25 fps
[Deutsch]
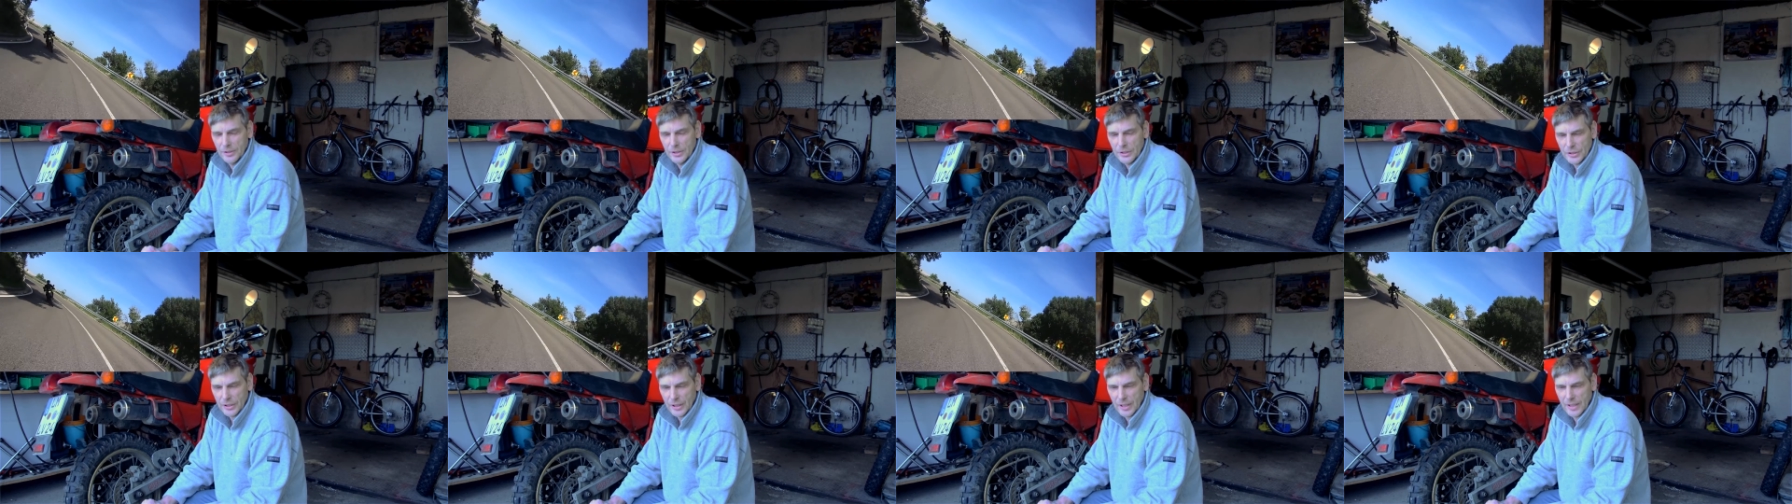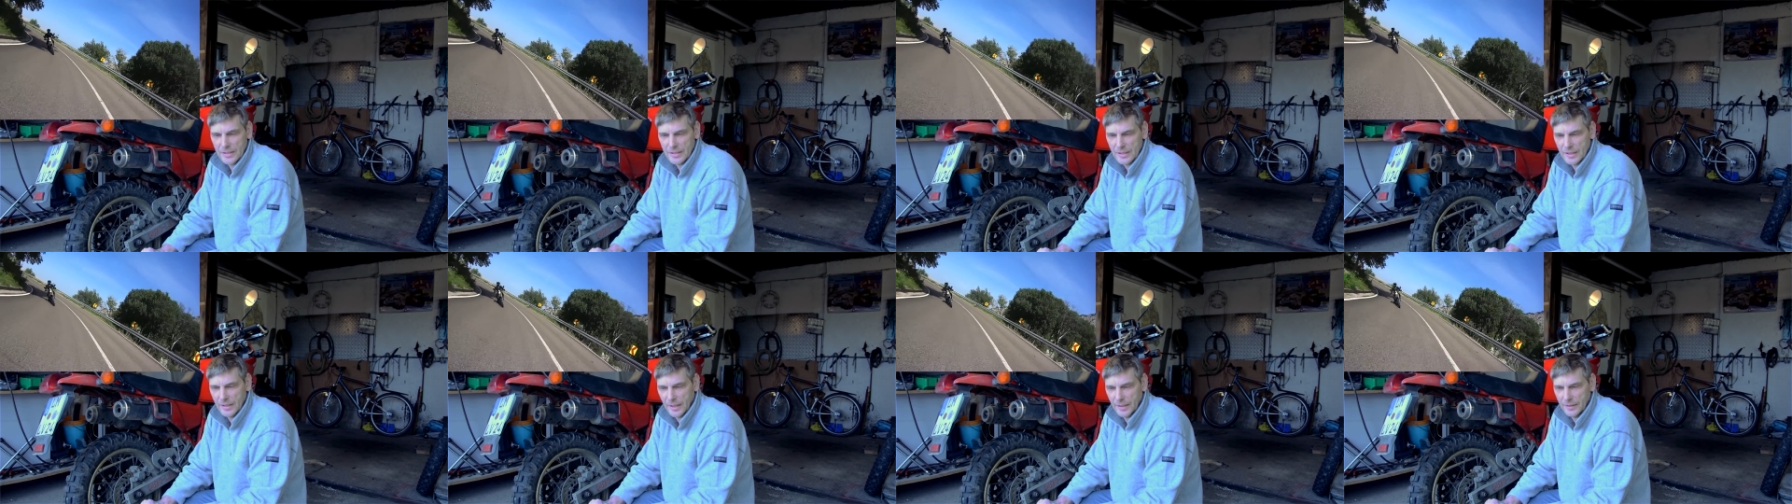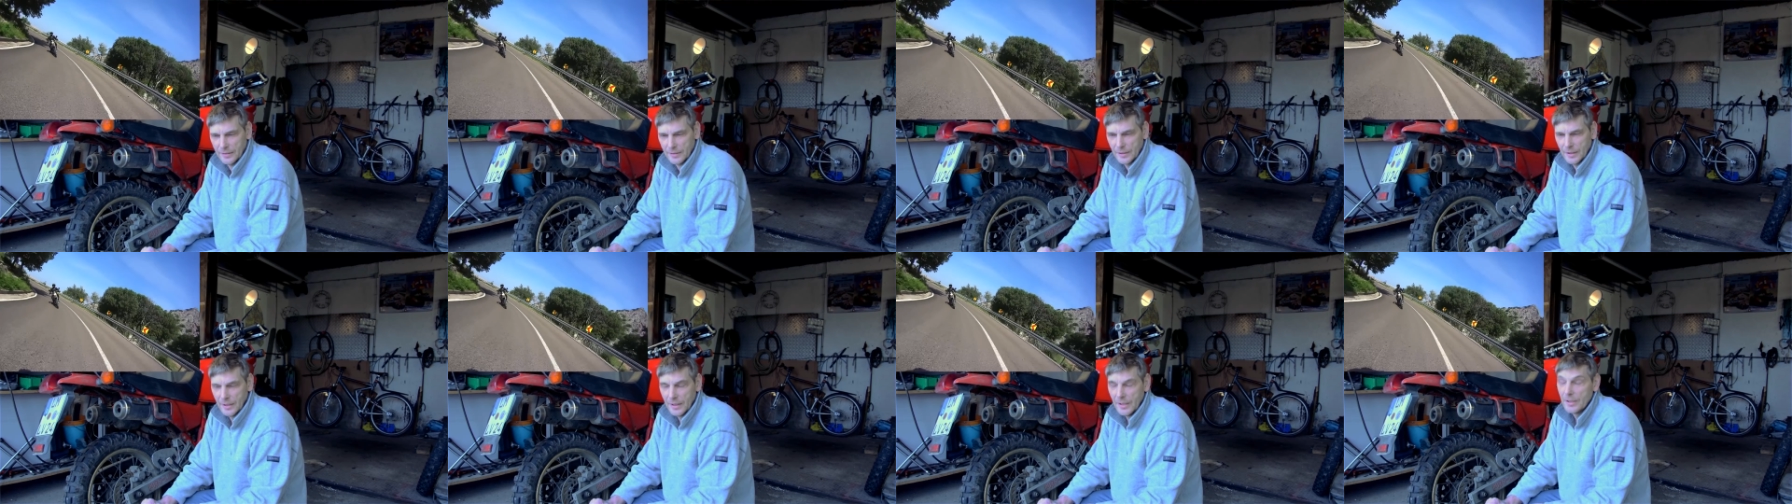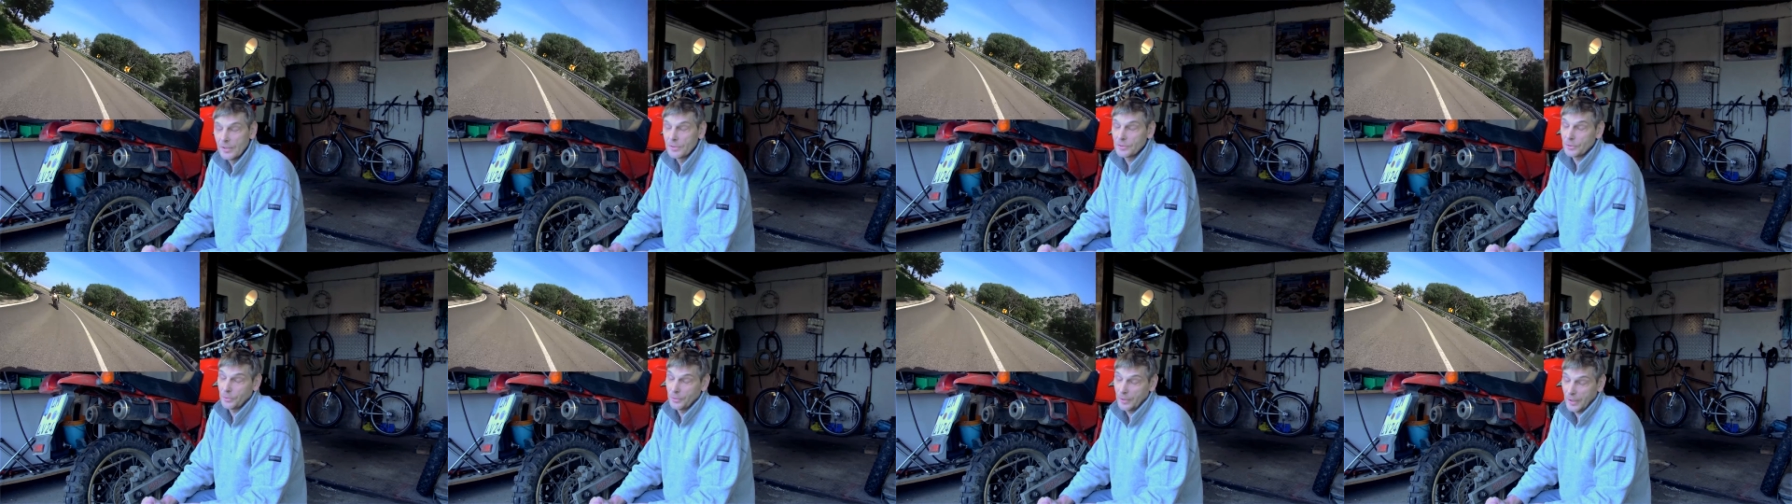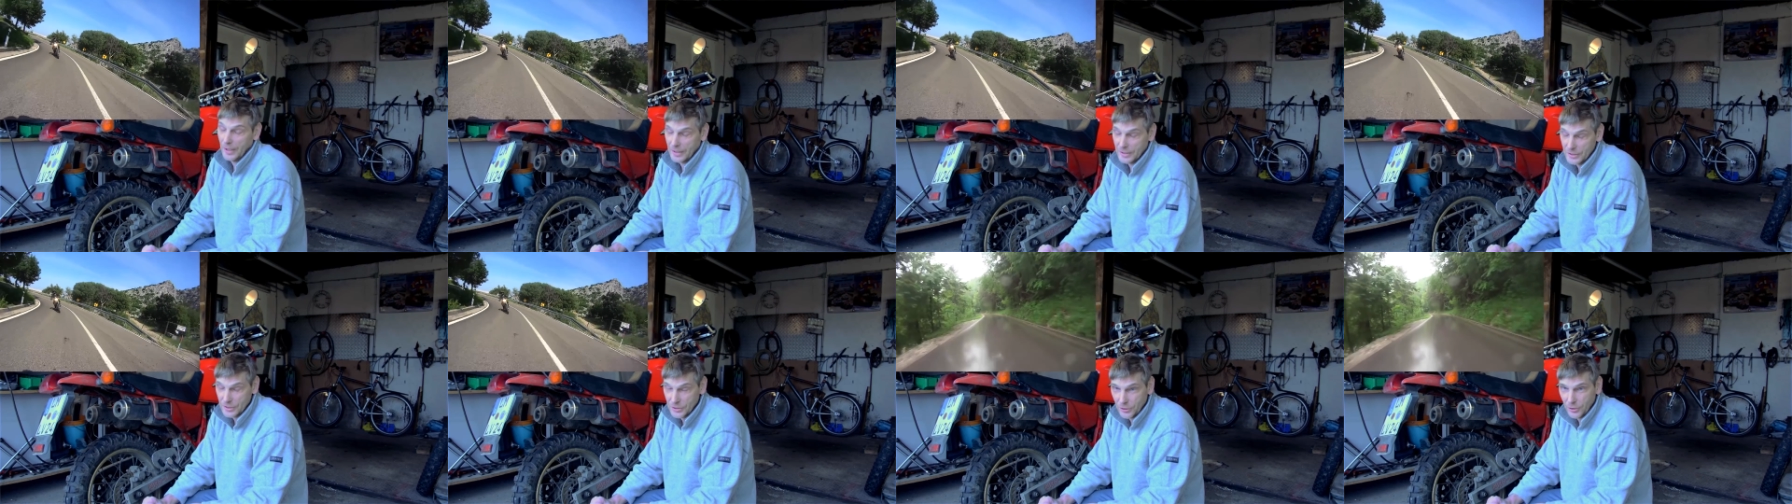Straße kann,
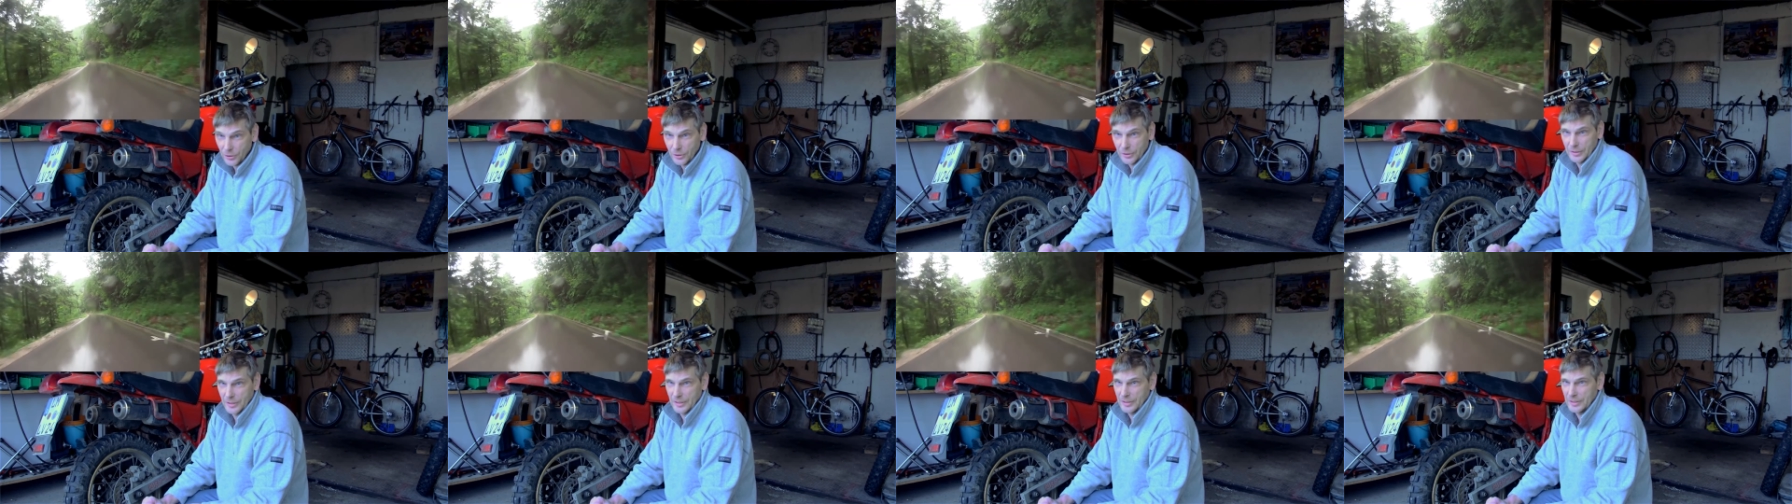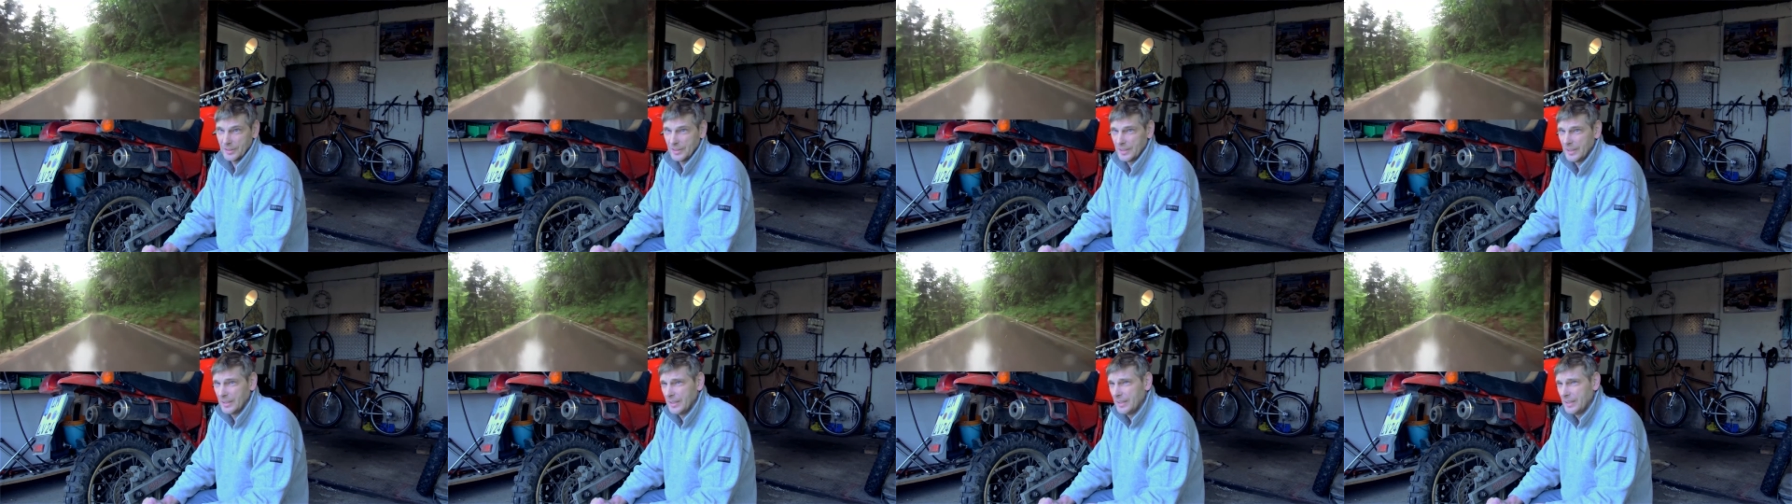solange es trocken ist.